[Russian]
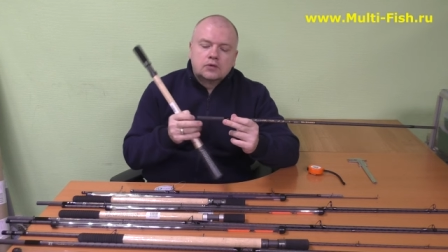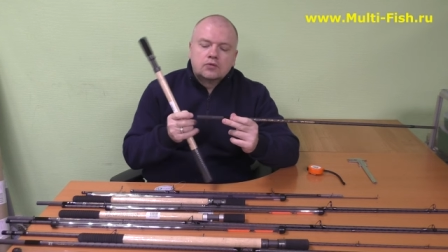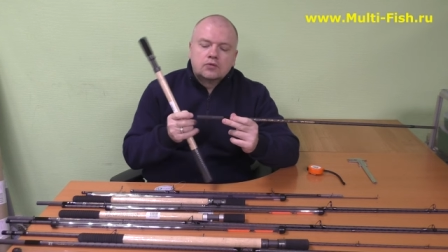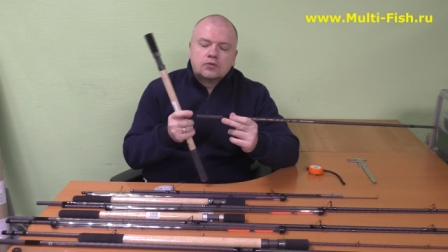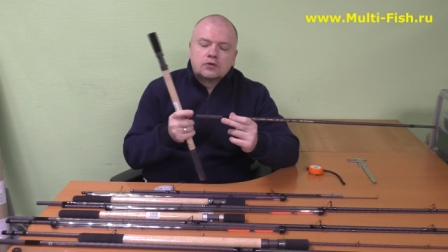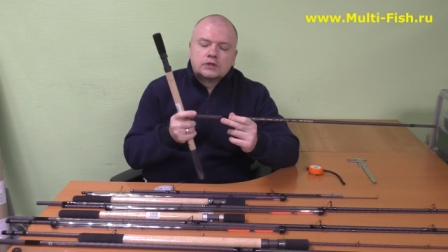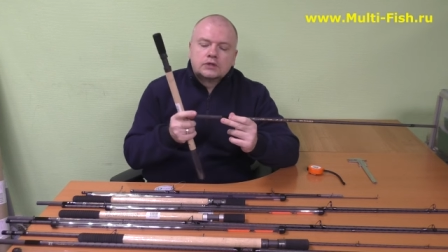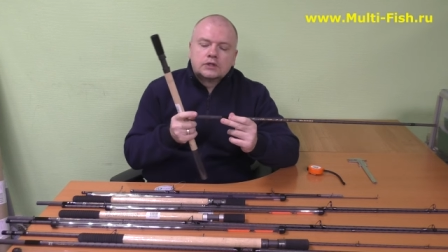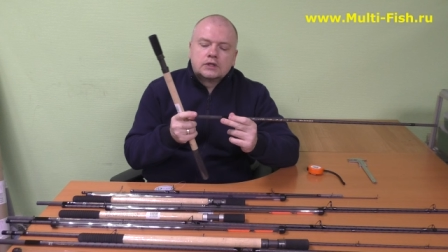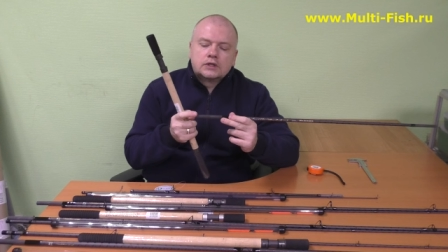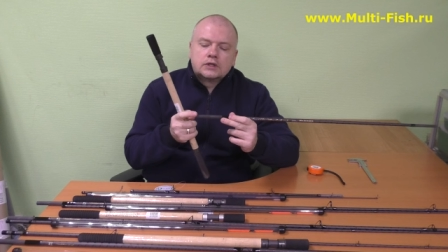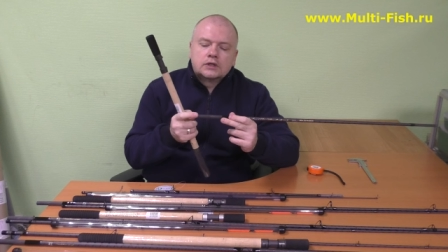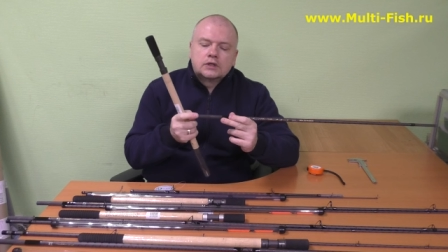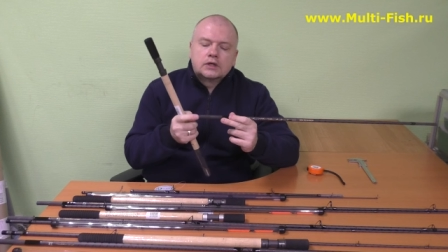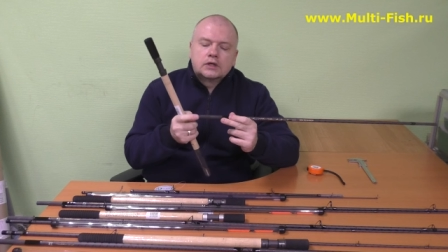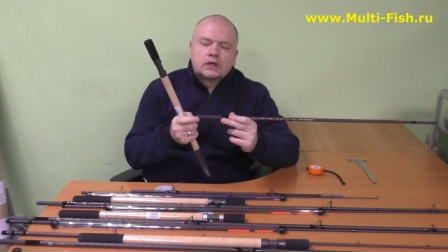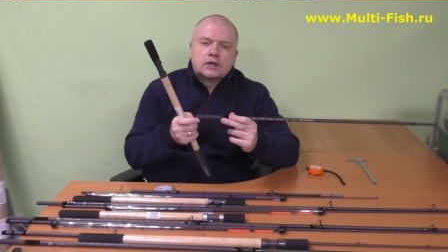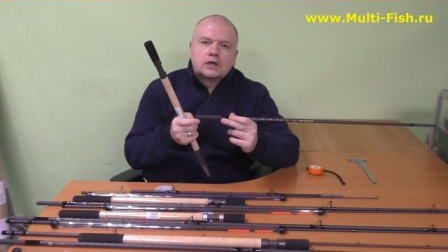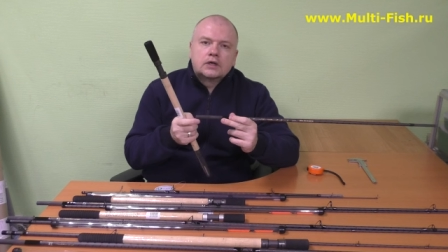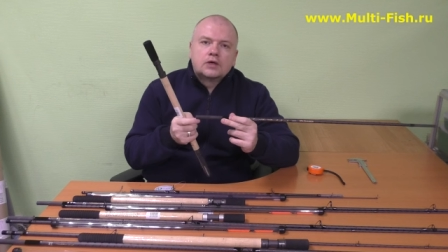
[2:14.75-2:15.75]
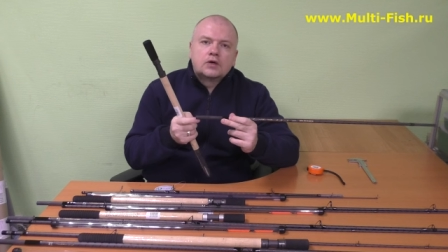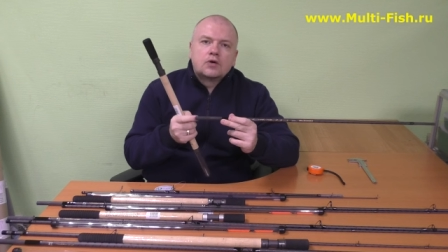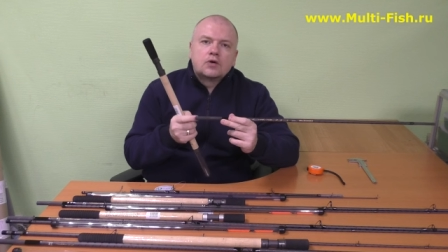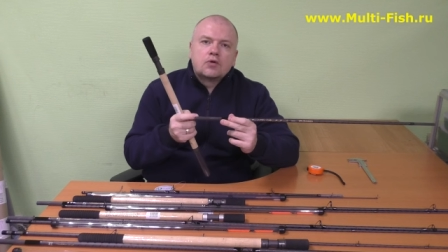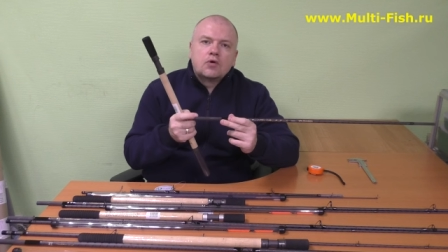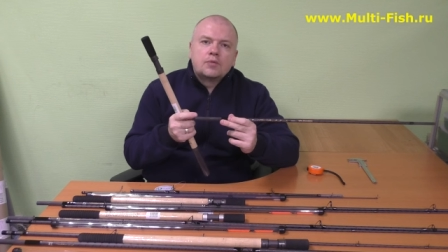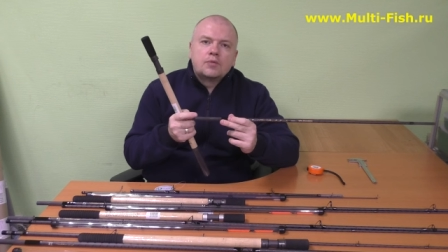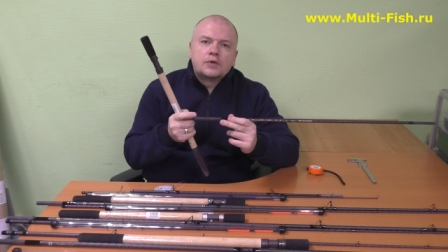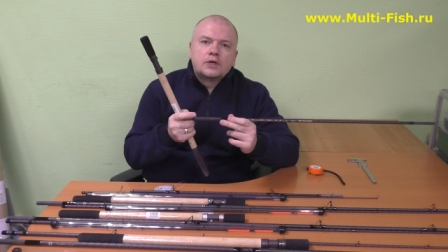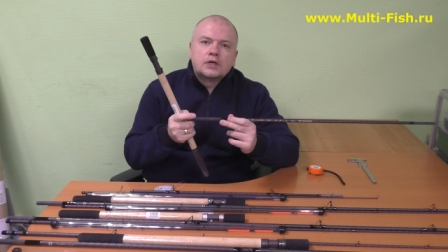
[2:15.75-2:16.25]
острые
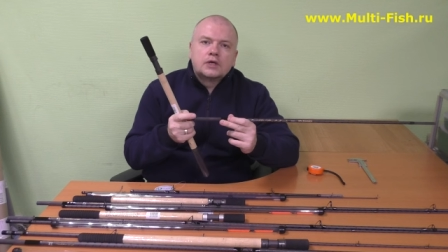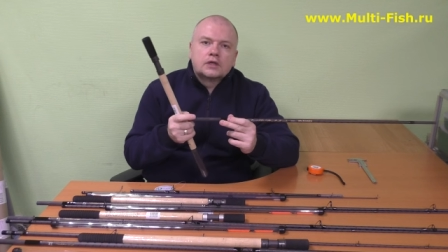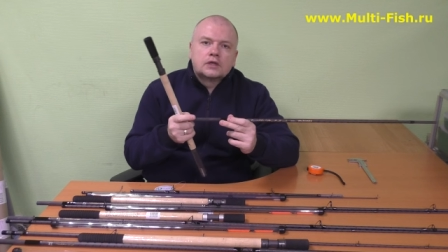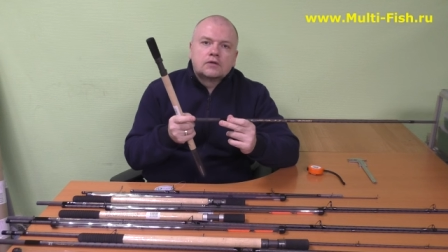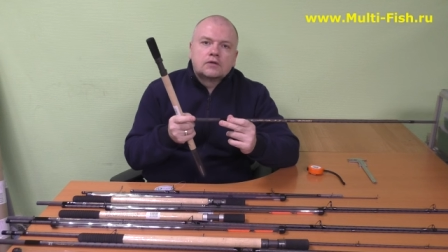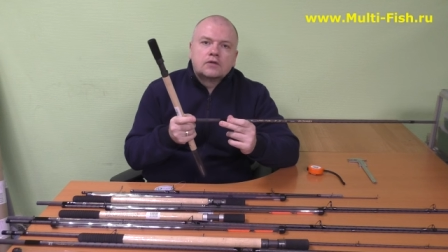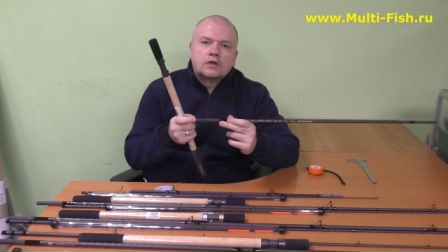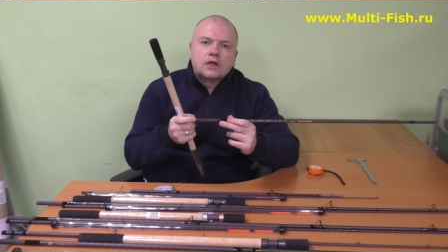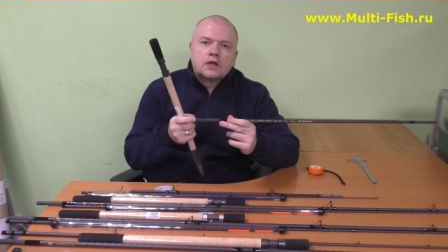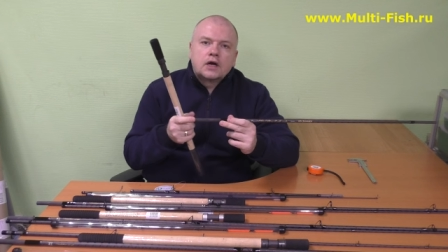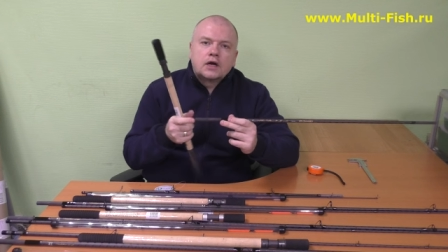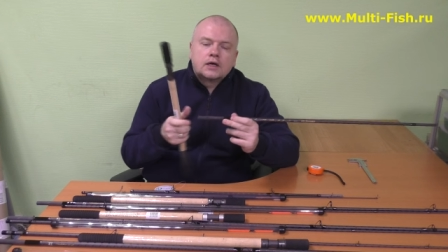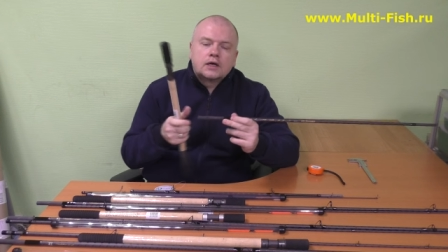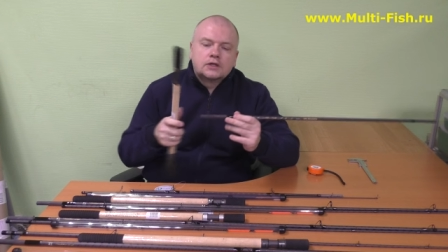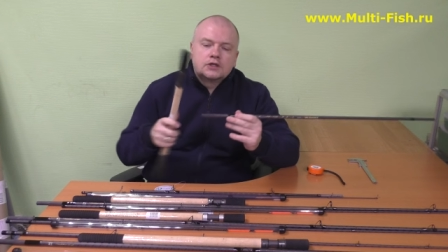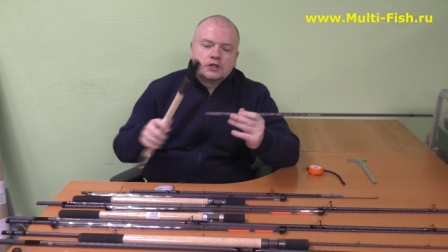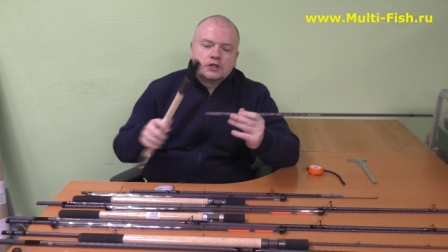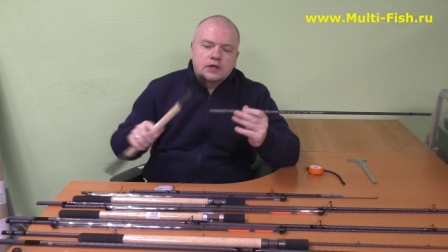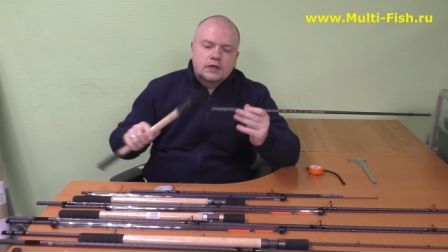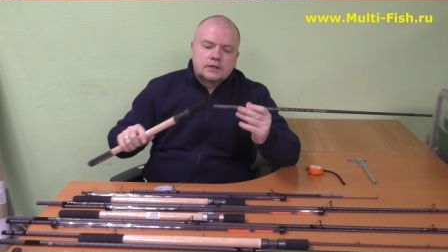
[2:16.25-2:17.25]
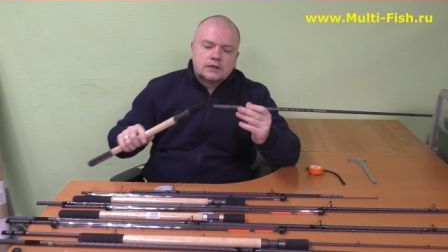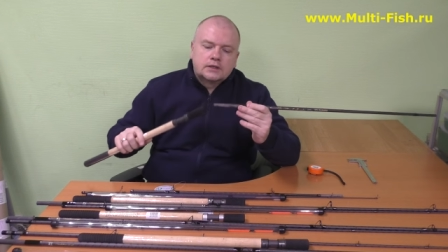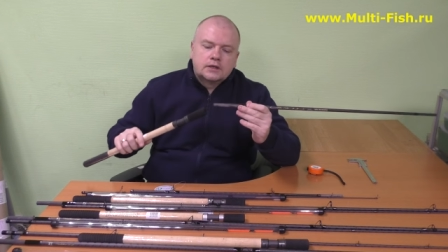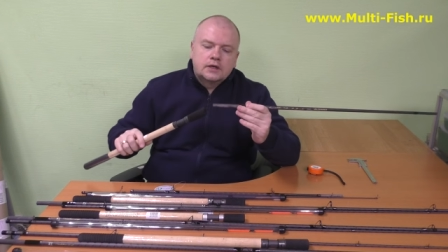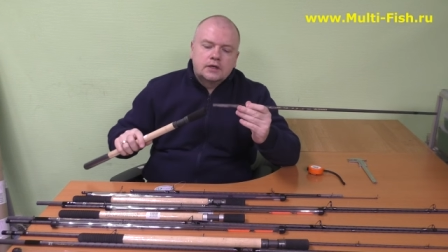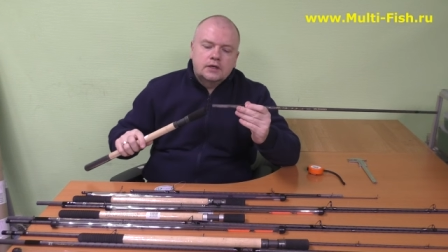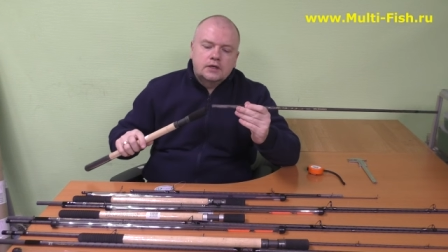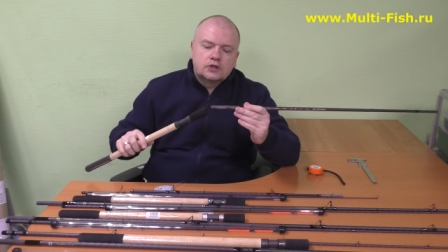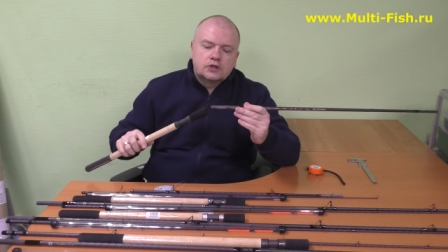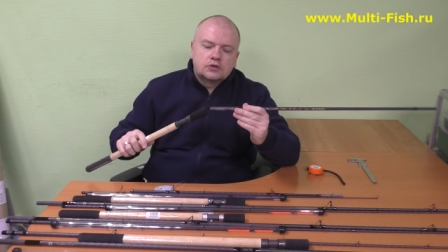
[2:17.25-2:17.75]
кромки этого лака часто
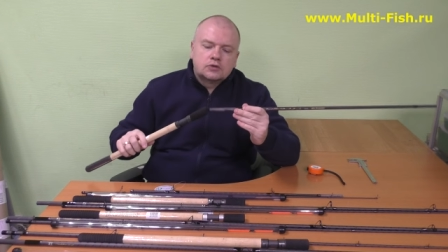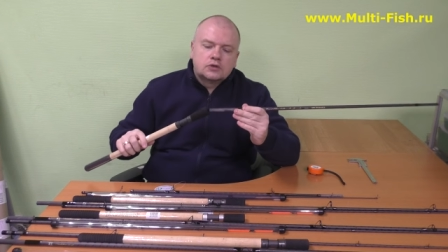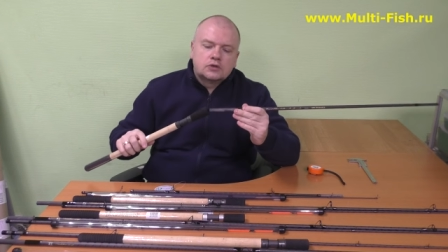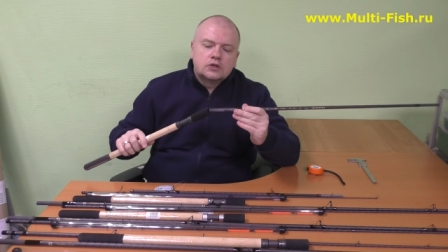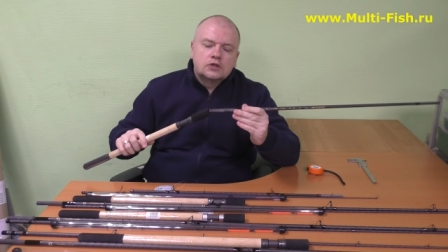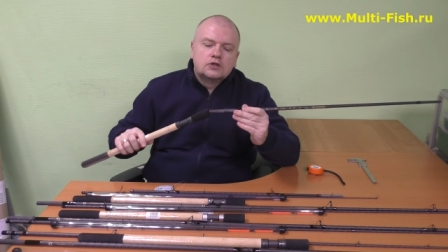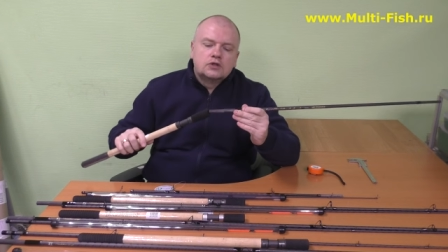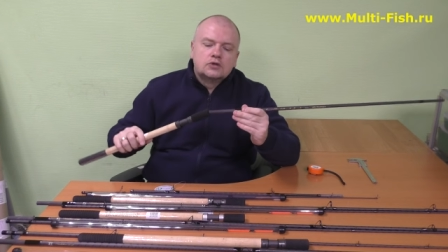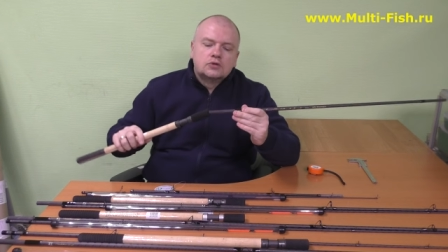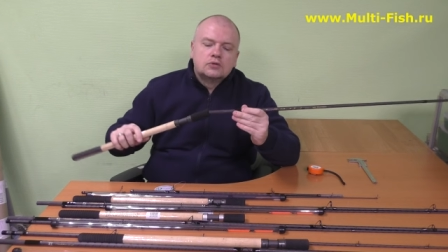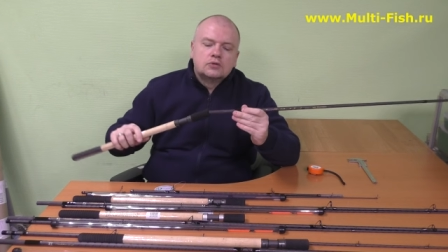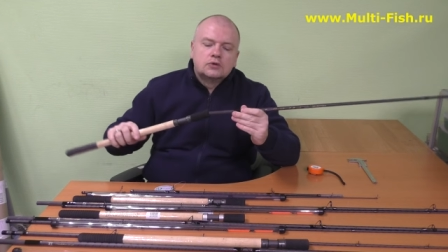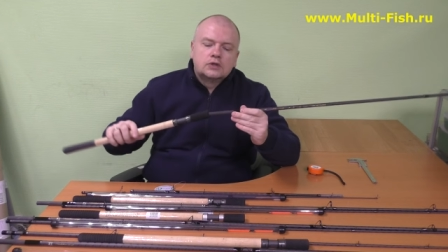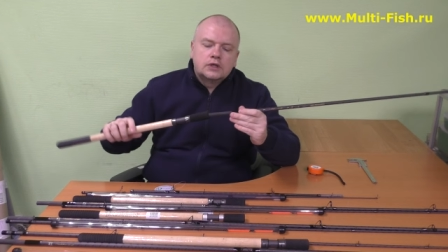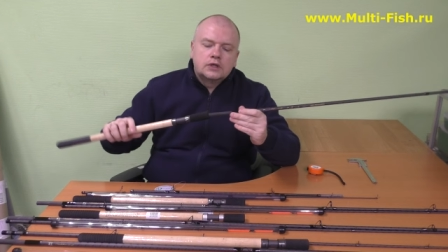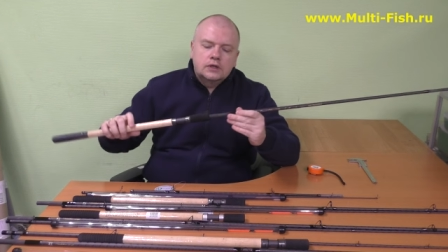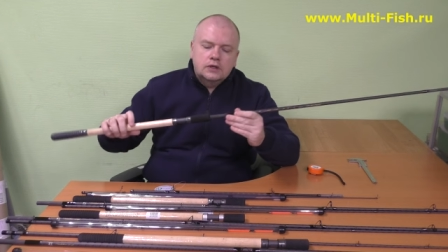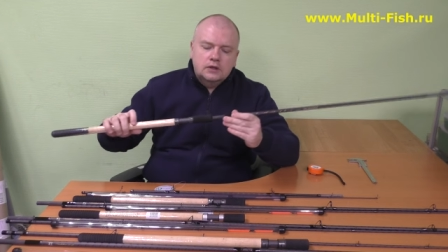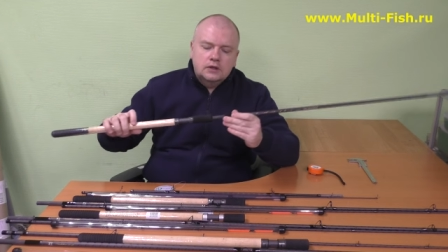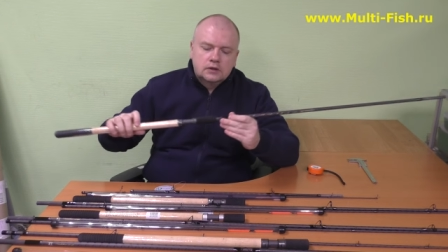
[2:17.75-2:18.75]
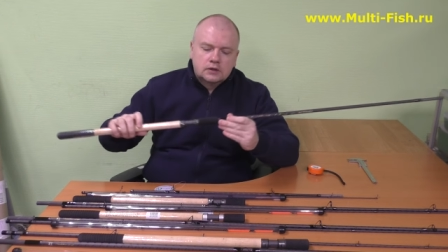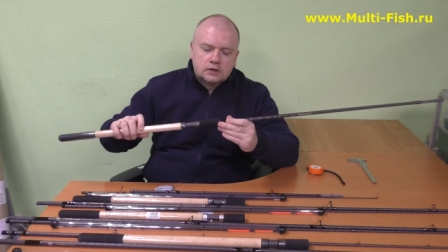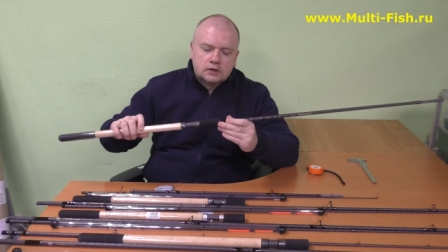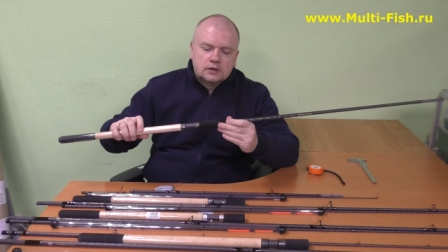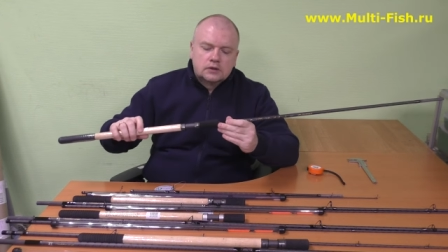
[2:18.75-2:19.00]
режут изнутри,